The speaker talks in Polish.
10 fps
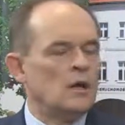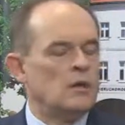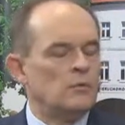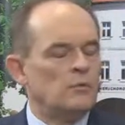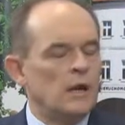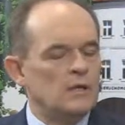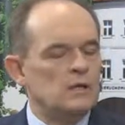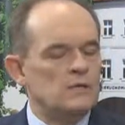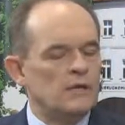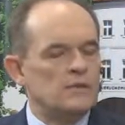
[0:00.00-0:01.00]
e,
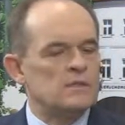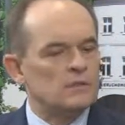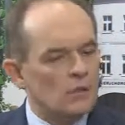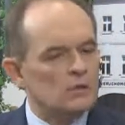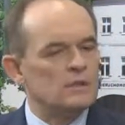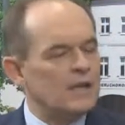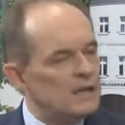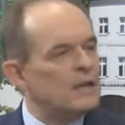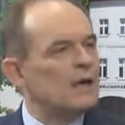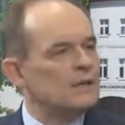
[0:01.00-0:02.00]
płacić, a więc
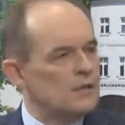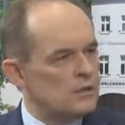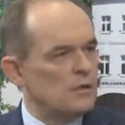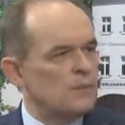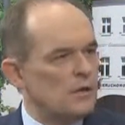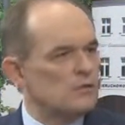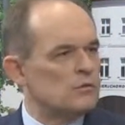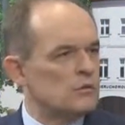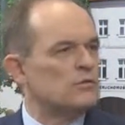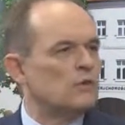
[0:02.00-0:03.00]
delikatnie trzeba
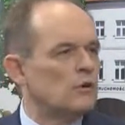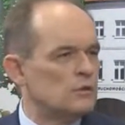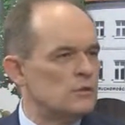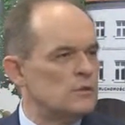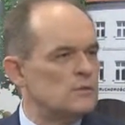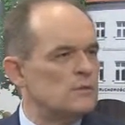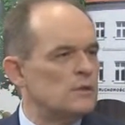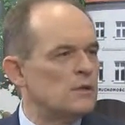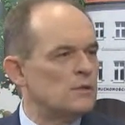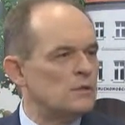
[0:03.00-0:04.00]
już wchodzić z
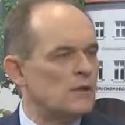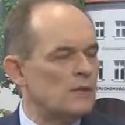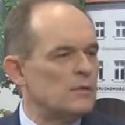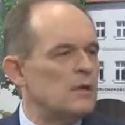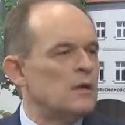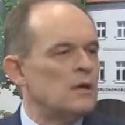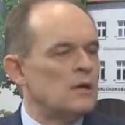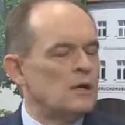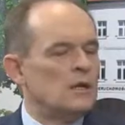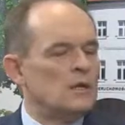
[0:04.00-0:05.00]
tymi kontrolami
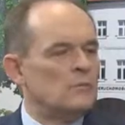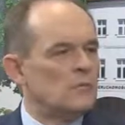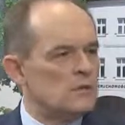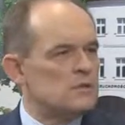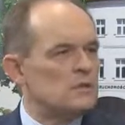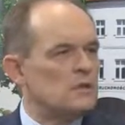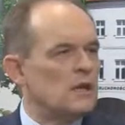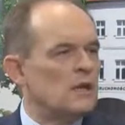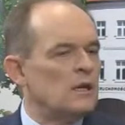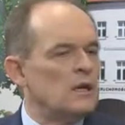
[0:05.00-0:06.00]
e,
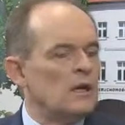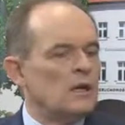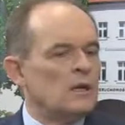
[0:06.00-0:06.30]
mocniej,